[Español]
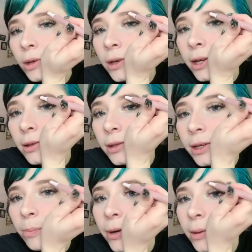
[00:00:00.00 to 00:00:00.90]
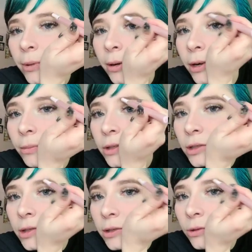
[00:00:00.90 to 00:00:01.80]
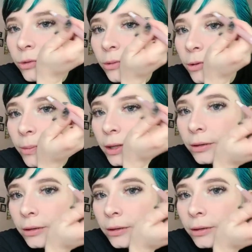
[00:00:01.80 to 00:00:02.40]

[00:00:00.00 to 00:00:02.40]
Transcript: Hay gente que paga para ver mis chichis, no es broma.